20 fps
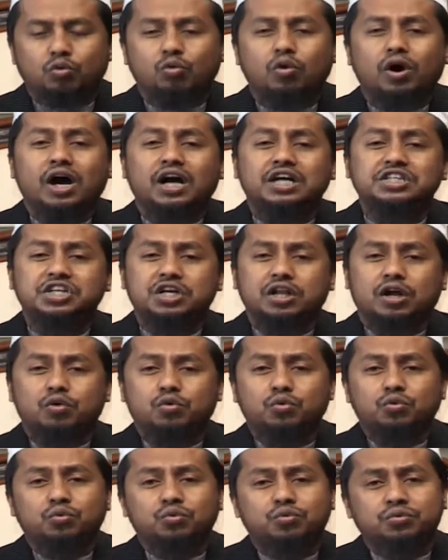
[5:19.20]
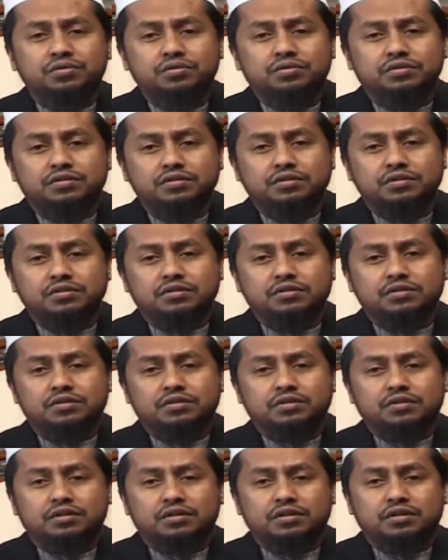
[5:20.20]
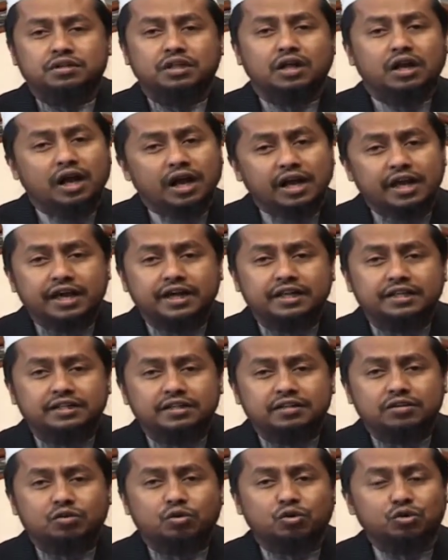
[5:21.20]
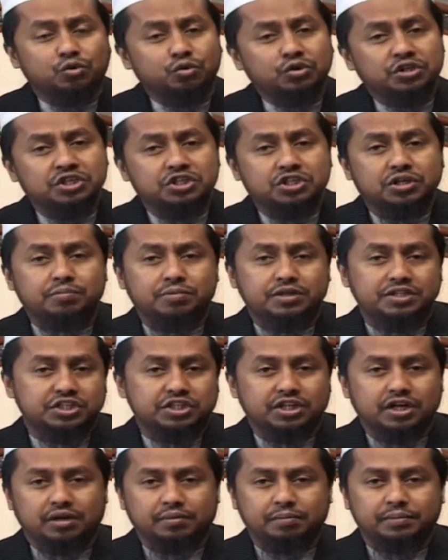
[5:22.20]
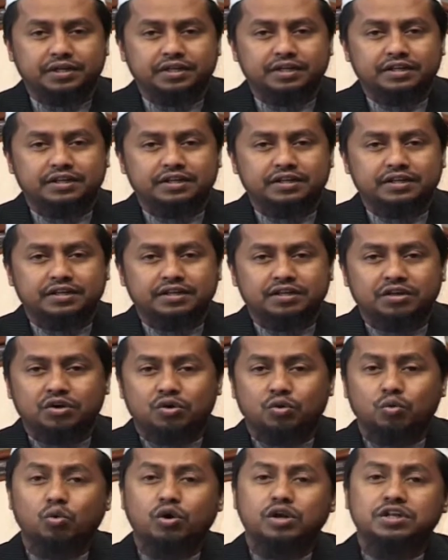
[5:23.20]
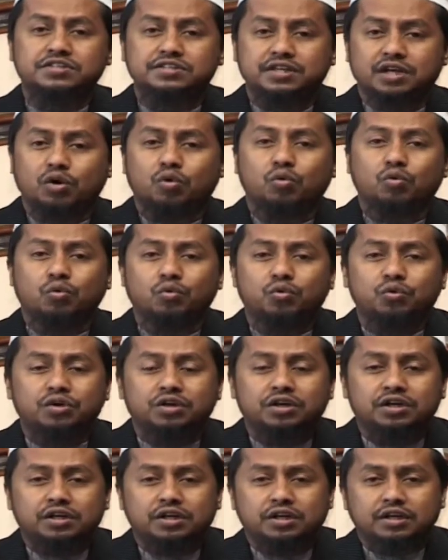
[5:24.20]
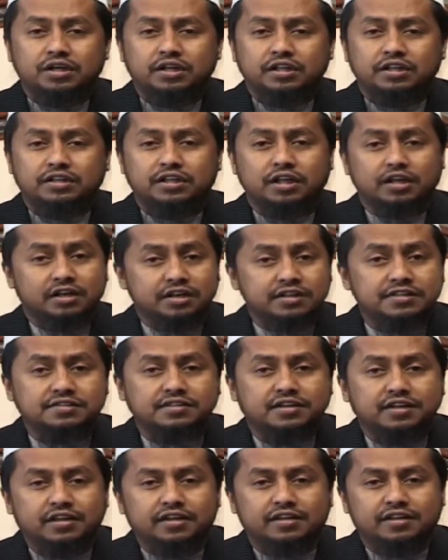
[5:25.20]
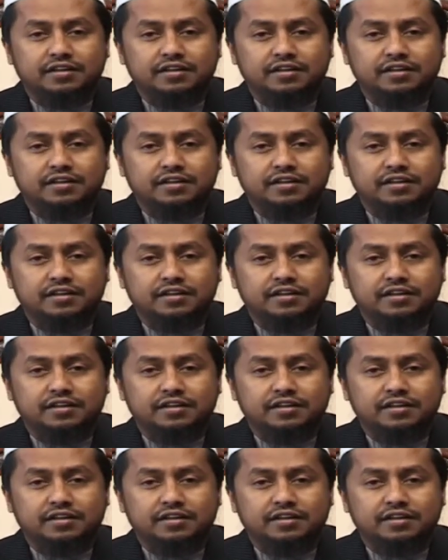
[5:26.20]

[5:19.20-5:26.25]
ও আজালাহু তার হায়াত কতদিন সে বেঁচে থাকবে ওয়া রিস্কাহু তার রিস্ক